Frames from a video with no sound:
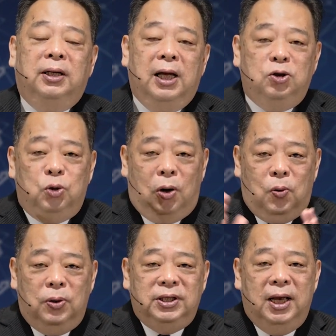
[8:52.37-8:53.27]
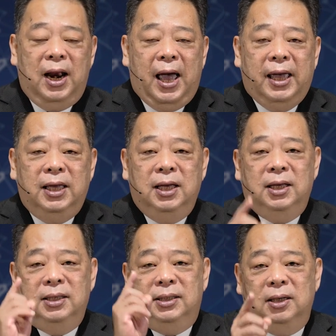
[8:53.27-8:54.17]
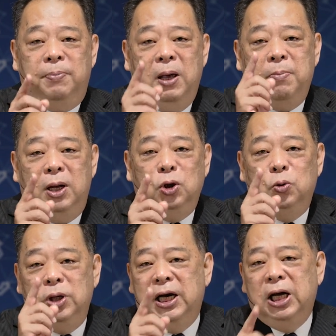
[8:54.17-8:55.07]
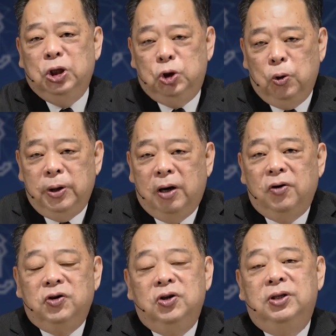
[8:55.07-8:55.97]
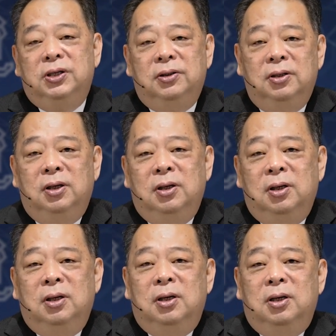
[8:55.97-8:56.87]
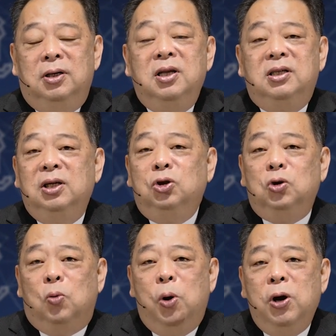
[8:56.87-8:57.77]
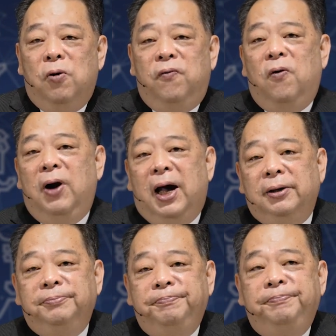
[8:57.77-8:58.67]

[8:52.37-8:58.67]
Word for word: 他转过身来责备门徒一个很重要的事情：人生总会有风浪。